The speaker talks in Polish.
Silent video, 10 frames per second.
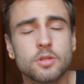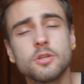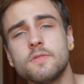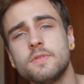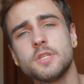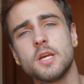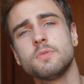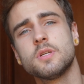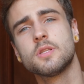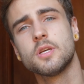No i
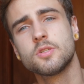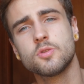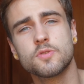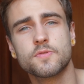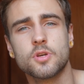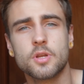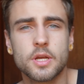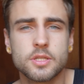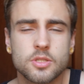dowiedziałem się też już wczoraj,